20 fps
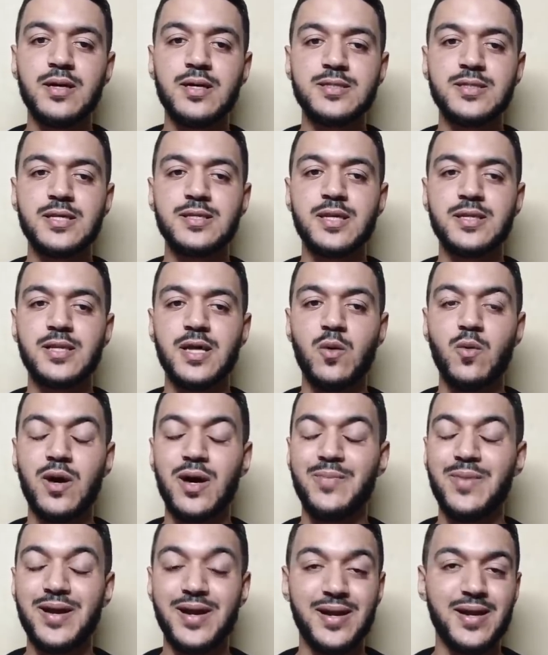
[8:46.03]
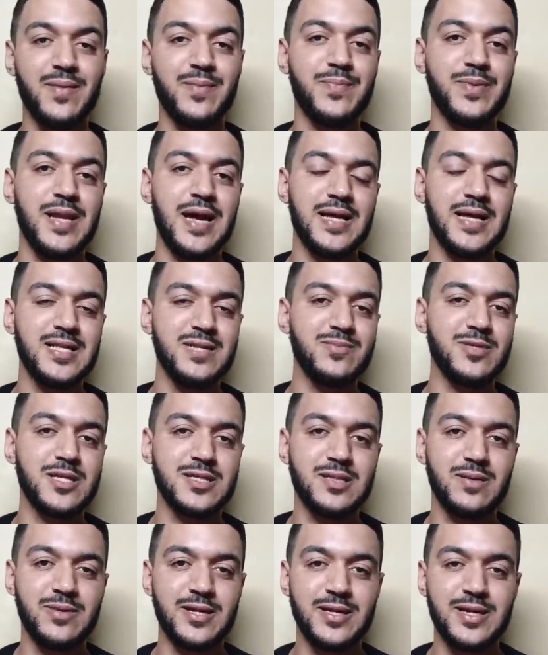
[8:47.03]
سدد ومرر بالعديد من
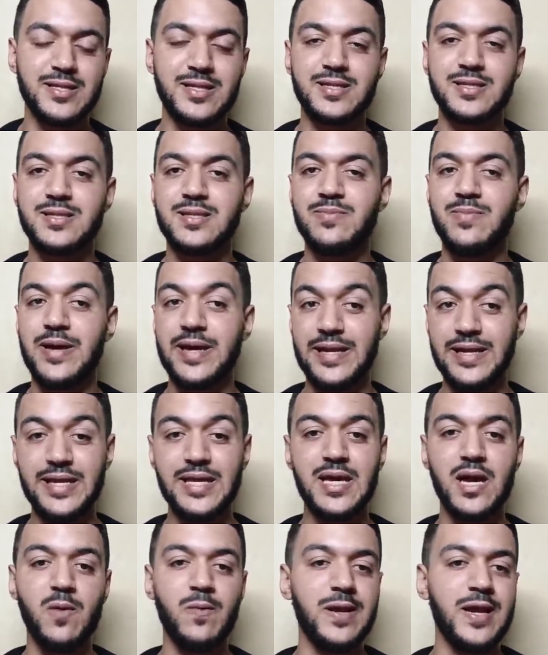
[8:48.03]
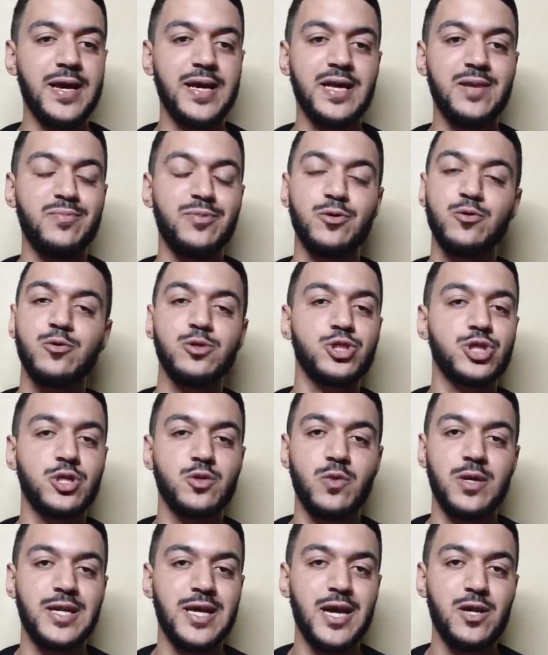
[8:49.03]
التمريرات البينيه ولكن بدون
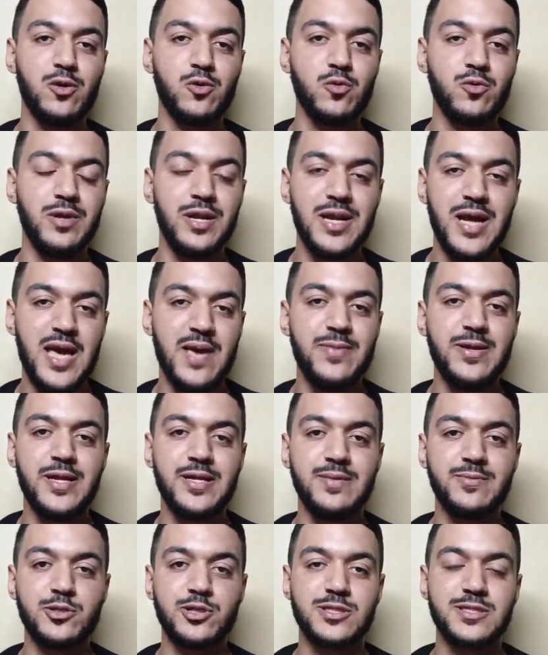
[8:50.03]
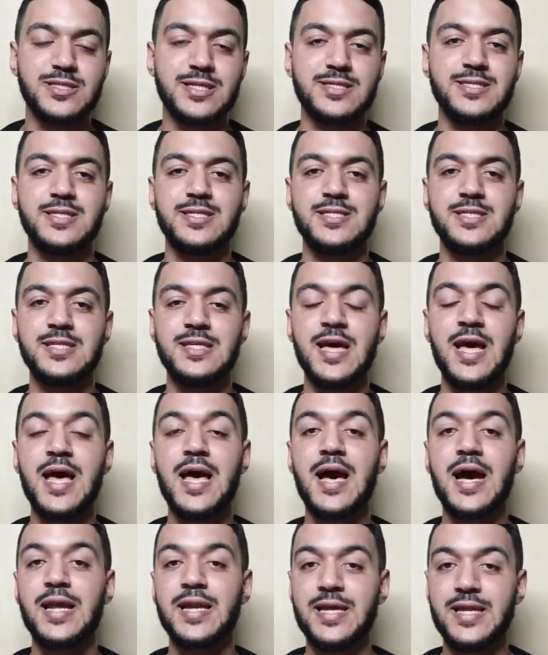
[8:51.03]
جدوى لانه لاعبين نادي مانشستر سيتي
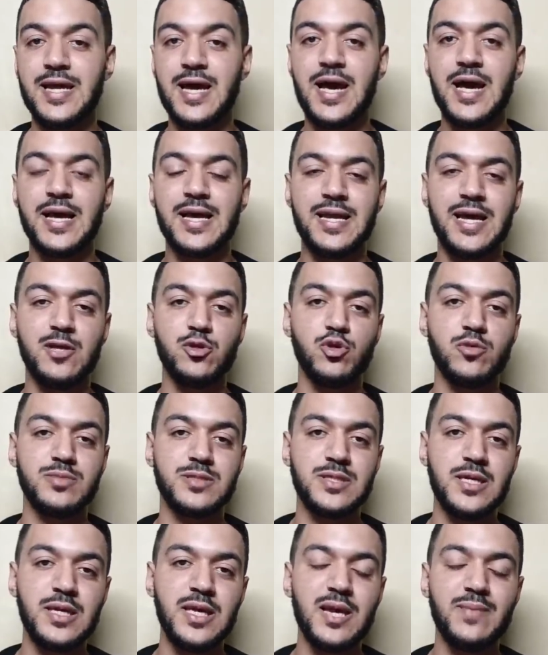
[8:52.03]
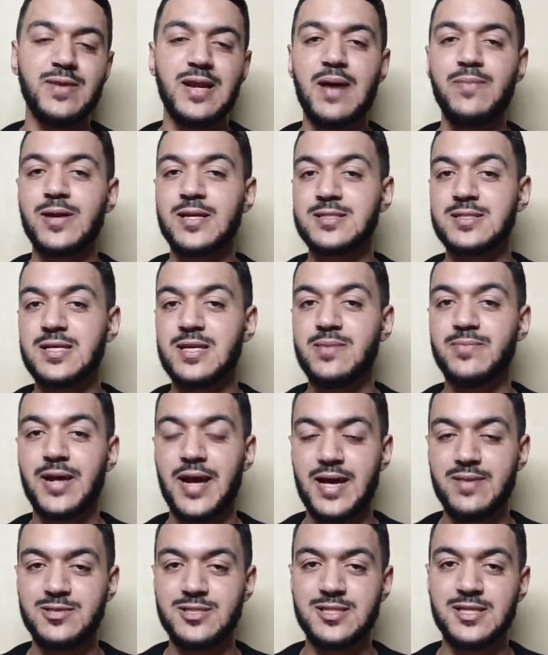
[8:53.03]
الانهاء كان عندهم سيء من ابرزهم
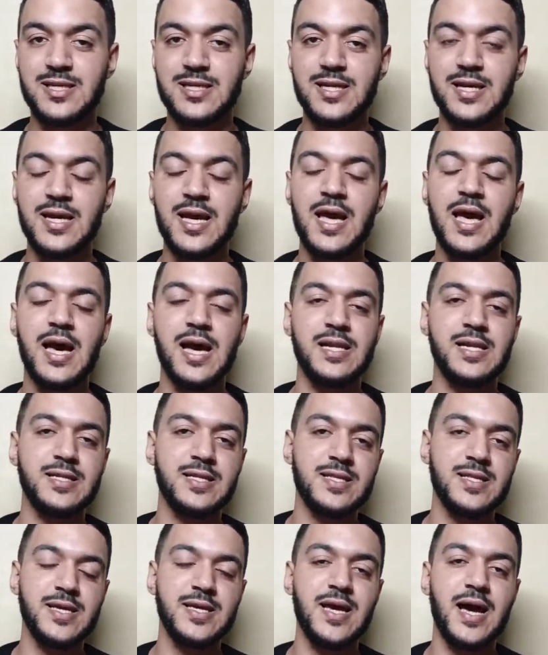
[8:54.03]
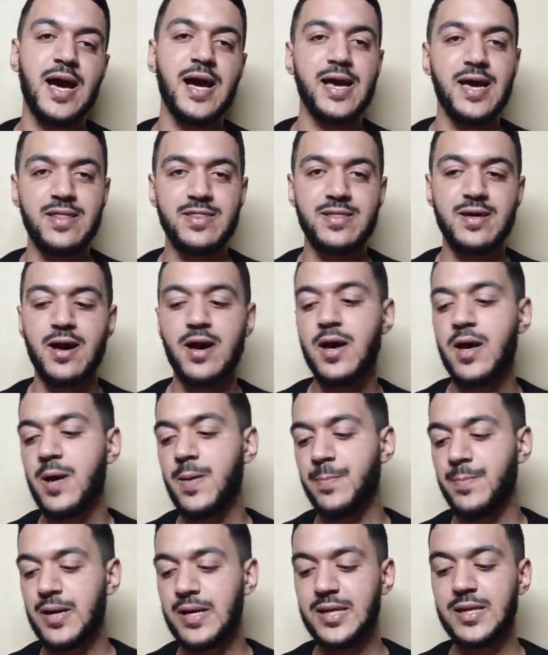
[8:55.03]
رحيم ستيرلينغ الذي ضيع كذا
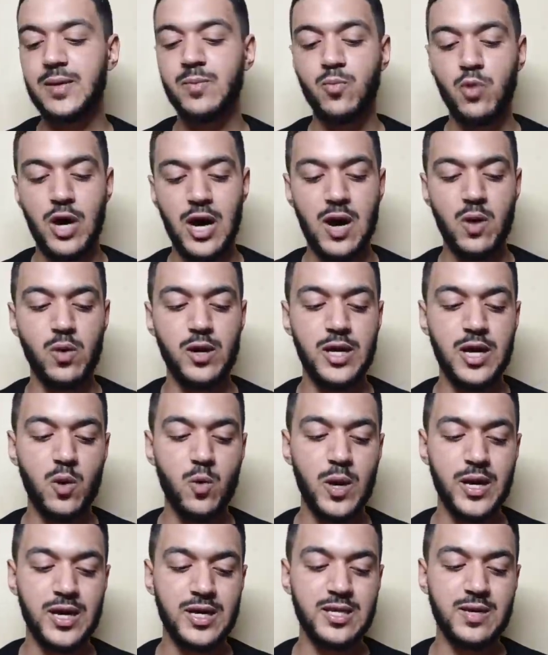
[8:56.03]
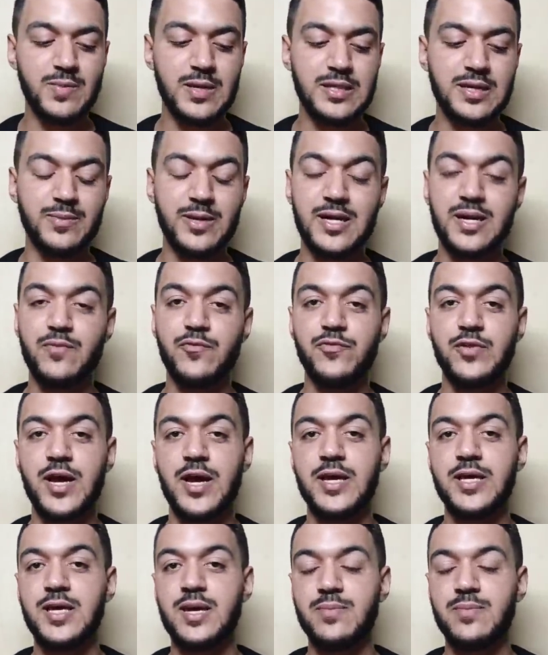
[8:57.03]
من محاوله وكذا من تمريره
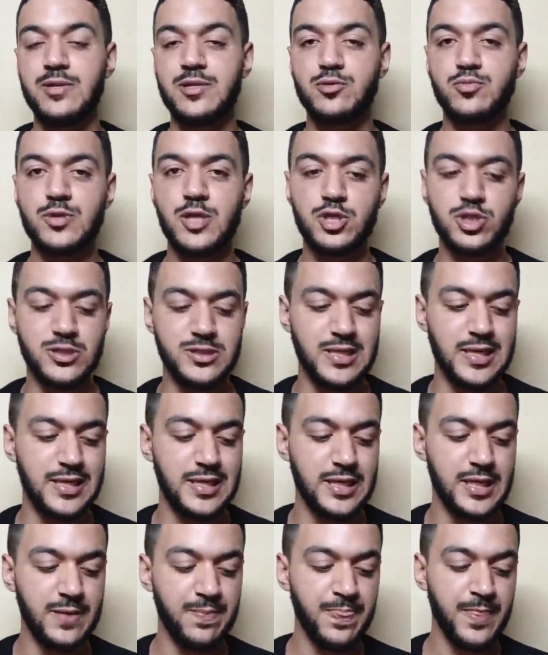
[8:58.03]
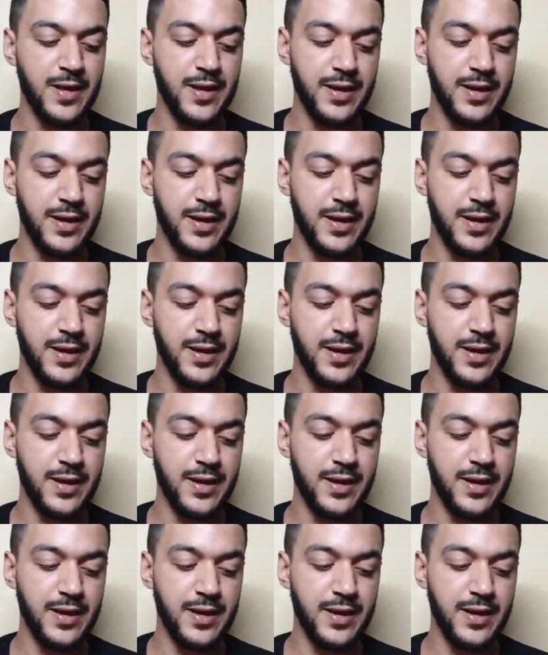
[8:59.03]
مفتاحيه من نجمنا الجزائري